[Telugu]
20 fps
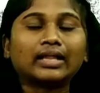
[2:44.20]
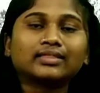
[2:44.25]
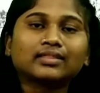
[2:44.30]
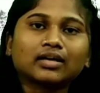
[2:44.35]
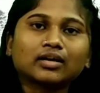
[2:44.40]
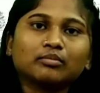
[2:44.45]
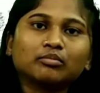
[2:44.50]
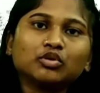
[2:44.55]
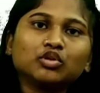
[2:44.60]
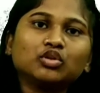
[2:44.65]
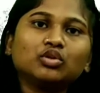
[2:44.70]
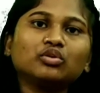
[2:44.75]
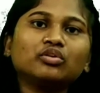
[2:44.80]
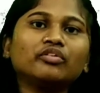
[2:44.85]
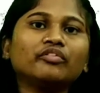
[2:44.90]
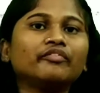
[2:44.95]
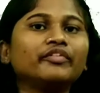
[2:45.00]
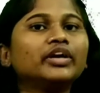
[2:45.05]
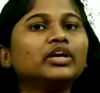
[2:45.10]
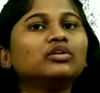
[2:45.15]
అంతకుముందు
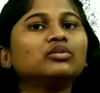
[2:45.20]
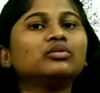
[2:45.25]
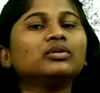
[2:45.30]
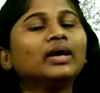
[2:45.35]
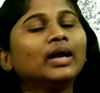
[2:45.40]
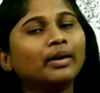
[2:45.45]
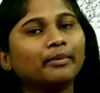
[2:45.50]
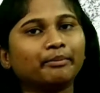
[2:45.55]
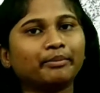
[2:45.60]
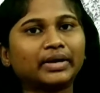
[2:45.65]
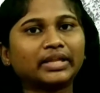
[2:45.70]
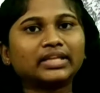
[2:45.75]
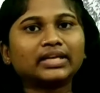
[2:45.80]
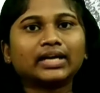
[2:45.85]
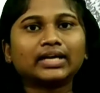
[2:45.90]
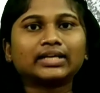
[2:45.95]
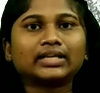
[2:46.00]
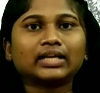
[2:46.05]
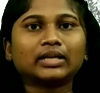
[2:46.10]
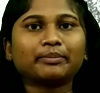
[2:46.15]
వీళ్ళు
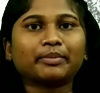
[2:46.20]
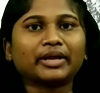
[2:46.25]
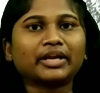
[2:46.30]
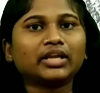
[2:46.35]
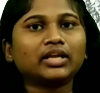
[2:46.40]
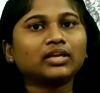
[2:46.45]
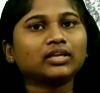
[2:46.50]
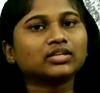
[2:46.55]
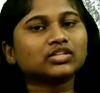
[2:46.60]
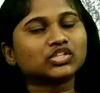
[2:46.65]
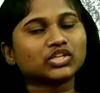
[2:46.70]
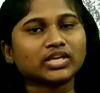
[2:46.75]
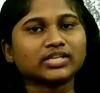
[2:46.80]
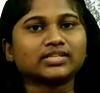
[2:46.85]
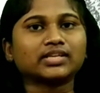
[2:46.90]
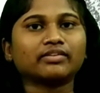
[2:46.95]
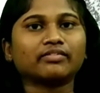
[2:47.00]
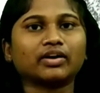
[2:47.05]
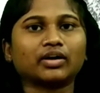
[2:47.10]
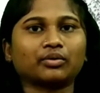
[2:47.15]
పది గంటల పని
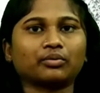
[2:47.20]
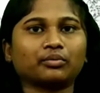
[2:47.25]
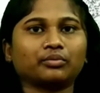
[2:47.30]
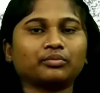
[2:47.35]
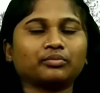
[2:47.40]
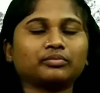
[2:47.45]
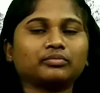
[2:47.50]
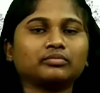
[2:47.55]
చేసేవారు